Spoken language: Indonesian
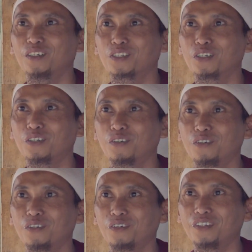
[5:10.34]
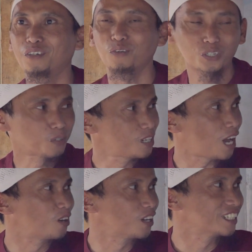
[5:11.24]
So Oso
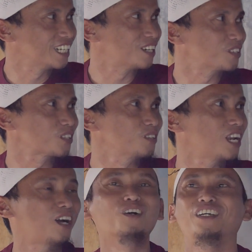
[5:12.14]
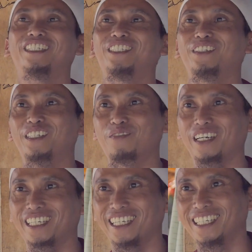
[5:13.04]
Ilangon ya, Oso Ilangon gitu kita
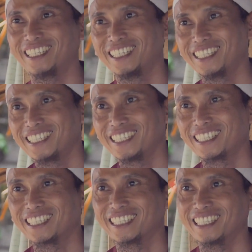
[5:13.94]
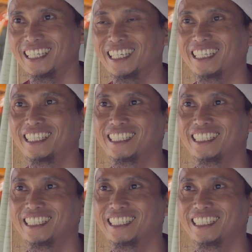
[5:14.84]
pakai. Iya.